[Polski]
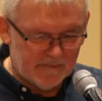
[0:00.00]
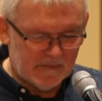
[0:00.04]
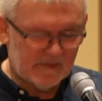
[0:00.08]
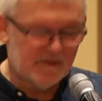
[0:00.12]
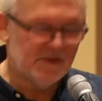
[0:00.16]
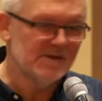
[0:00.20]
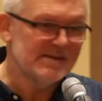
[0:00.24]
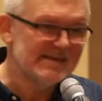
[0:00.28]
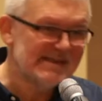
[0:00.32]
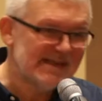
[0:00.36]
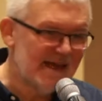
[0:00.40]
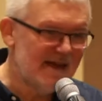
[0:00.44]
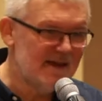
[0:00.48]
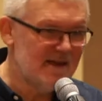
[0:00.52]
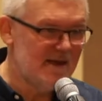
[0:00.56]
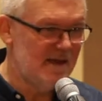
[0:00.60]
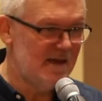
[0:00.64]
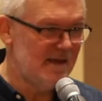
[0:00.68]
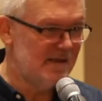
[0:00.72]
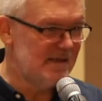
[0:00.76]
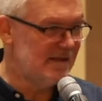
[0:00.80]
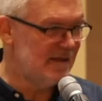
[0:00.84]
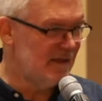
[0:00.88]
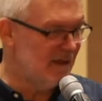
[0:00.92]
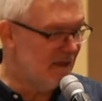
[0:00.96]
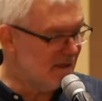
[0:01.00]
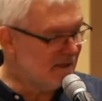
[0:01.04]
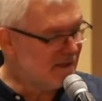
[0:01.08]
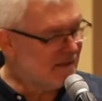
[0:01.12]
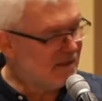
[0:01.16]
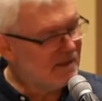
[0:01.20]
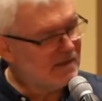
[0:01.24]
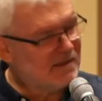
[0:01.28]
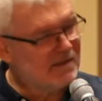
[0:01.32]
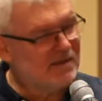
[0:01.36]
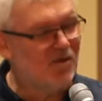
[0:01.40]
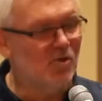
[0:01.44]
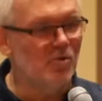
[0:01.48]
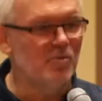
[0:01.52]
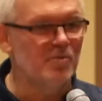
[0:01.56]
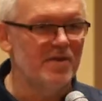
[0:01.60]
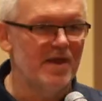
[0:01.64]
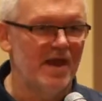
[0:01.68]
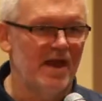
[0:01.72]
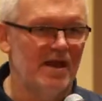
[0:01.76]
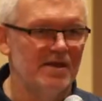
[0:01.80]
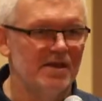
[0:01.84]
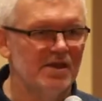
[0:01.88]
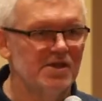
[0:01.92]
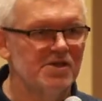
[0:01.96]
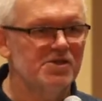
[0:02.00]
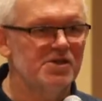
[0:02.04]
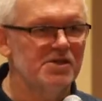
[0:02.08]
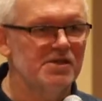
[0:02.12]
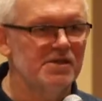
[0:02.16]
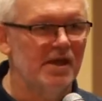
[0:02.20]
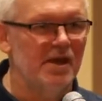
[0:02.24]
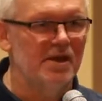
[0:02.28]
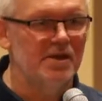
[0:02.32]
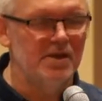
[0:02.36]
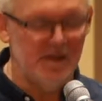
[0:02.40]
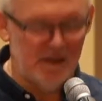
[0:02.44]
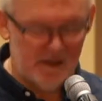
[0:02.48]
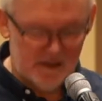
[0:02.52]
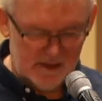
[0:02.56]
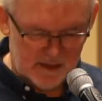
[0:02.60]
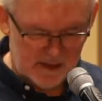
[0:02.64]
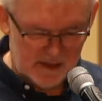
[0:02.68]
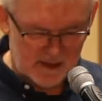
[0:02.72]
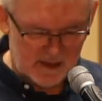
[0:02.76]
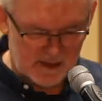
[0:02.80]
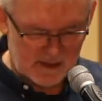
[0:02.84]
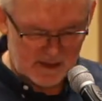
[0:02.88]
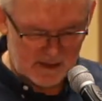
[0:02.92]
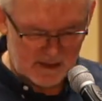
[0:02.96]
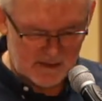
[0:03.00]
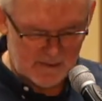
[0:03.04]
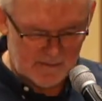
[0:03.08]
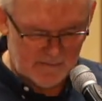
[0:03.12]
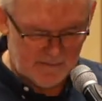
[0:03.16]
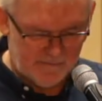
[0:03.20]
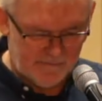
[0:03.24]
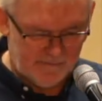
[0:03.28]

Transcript: to zaraz jest skupianie się na innych,